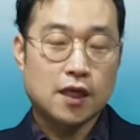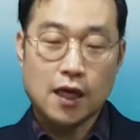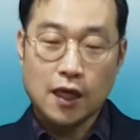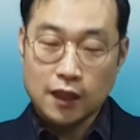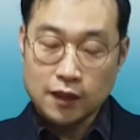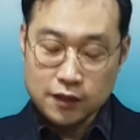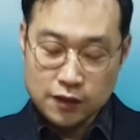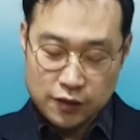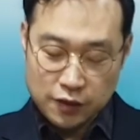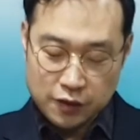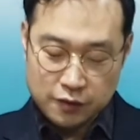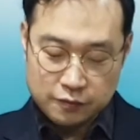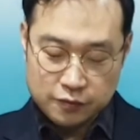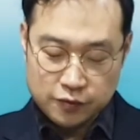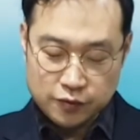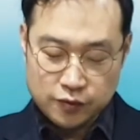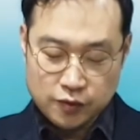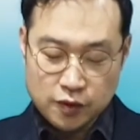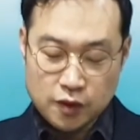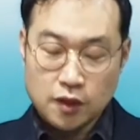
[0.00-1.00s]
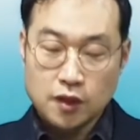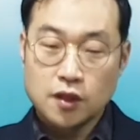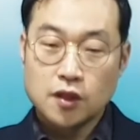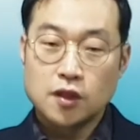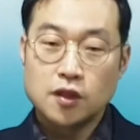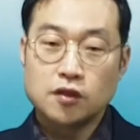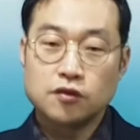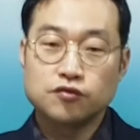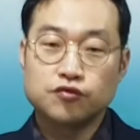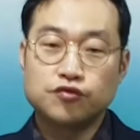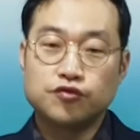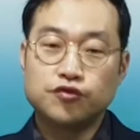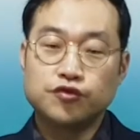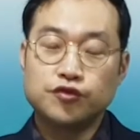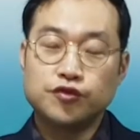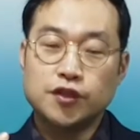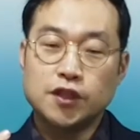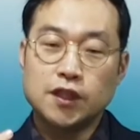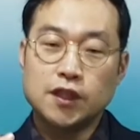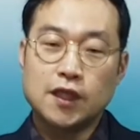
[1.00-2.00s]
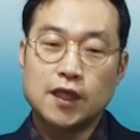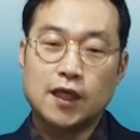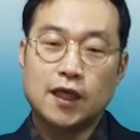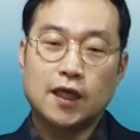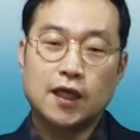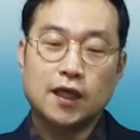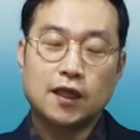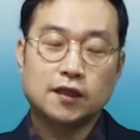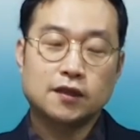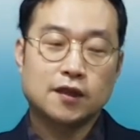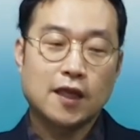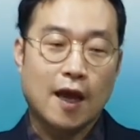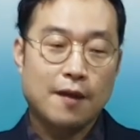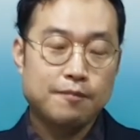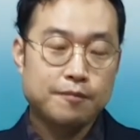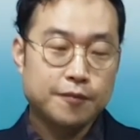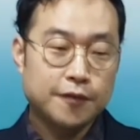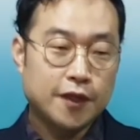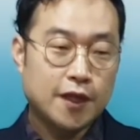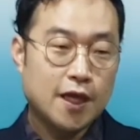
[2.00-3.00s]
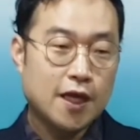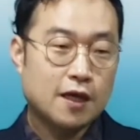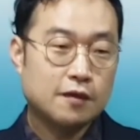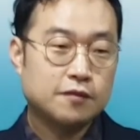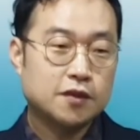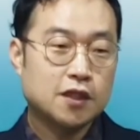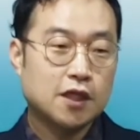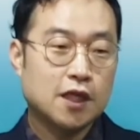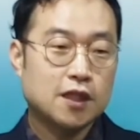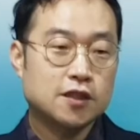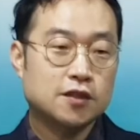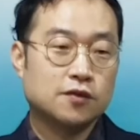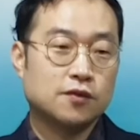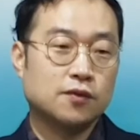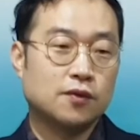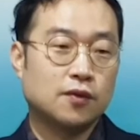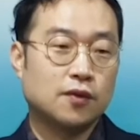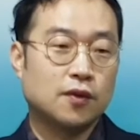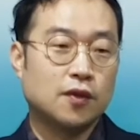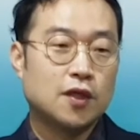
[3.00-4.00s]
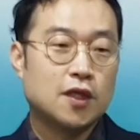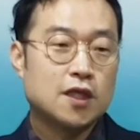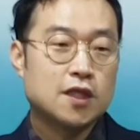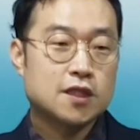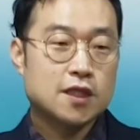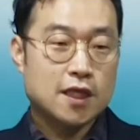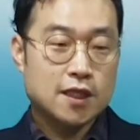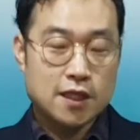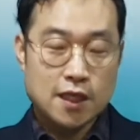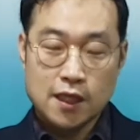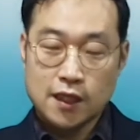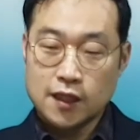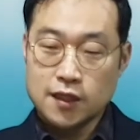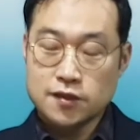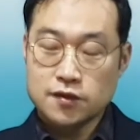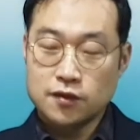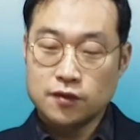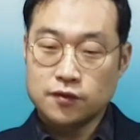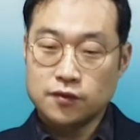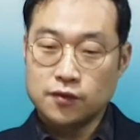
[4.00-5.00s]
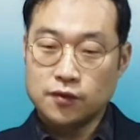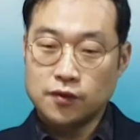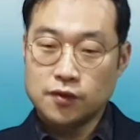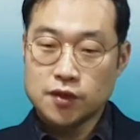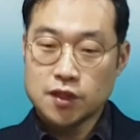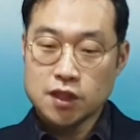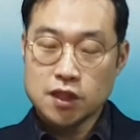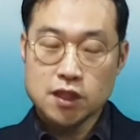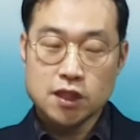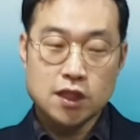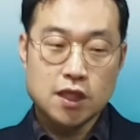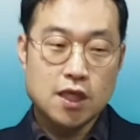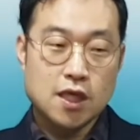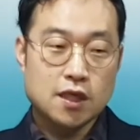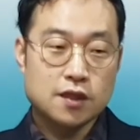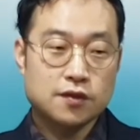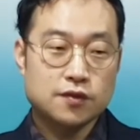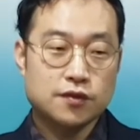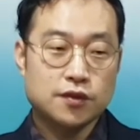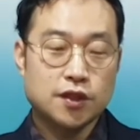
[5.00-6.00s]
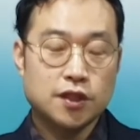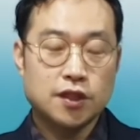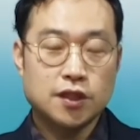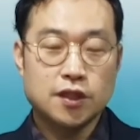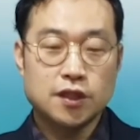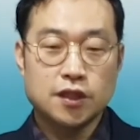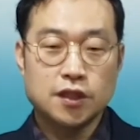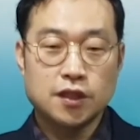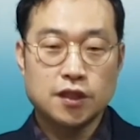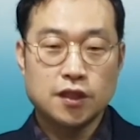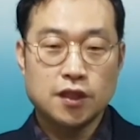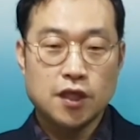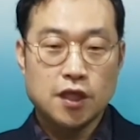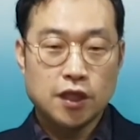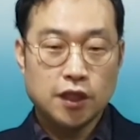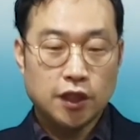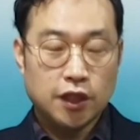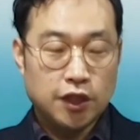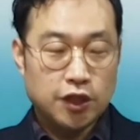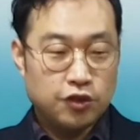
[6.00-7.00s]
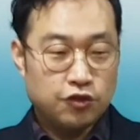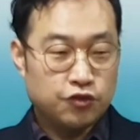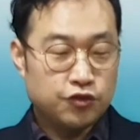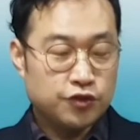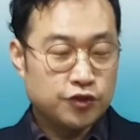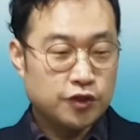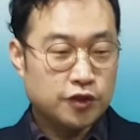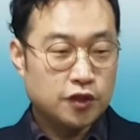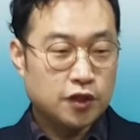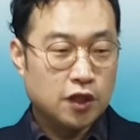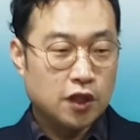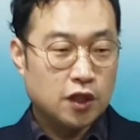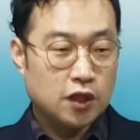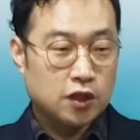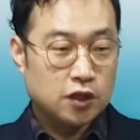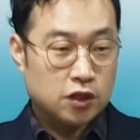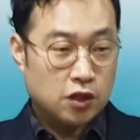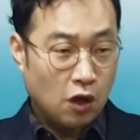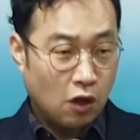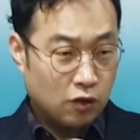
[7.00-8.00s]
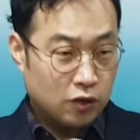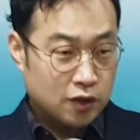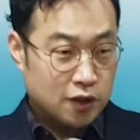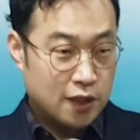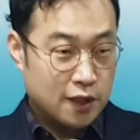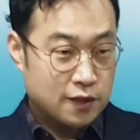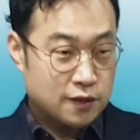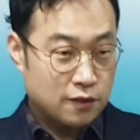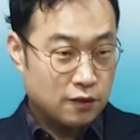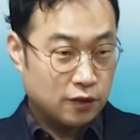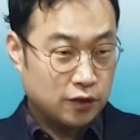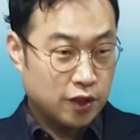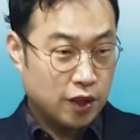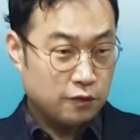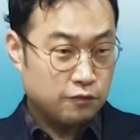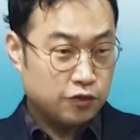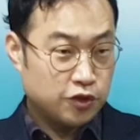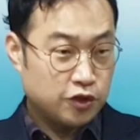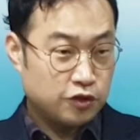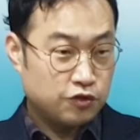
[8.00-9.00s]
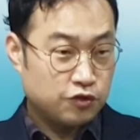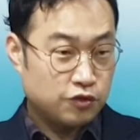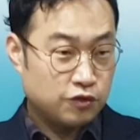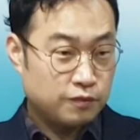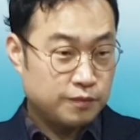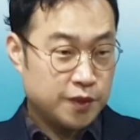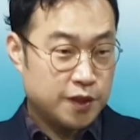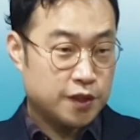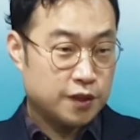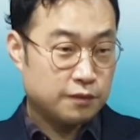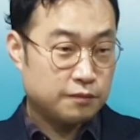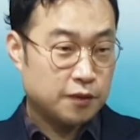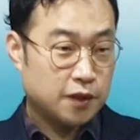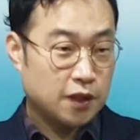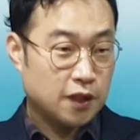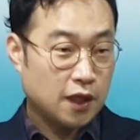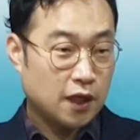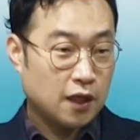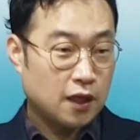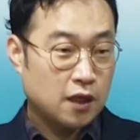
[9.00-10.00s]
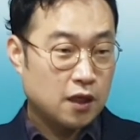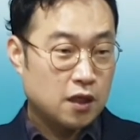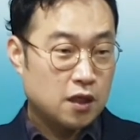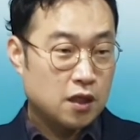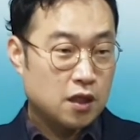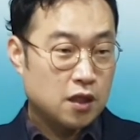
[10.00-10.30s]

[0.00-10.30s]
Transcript: 사랑하는 여러분, 우리가 담대함을 가지고 세상에서도 승리할 수 있는 이유는 정체성 때문인 줄 믿습니다.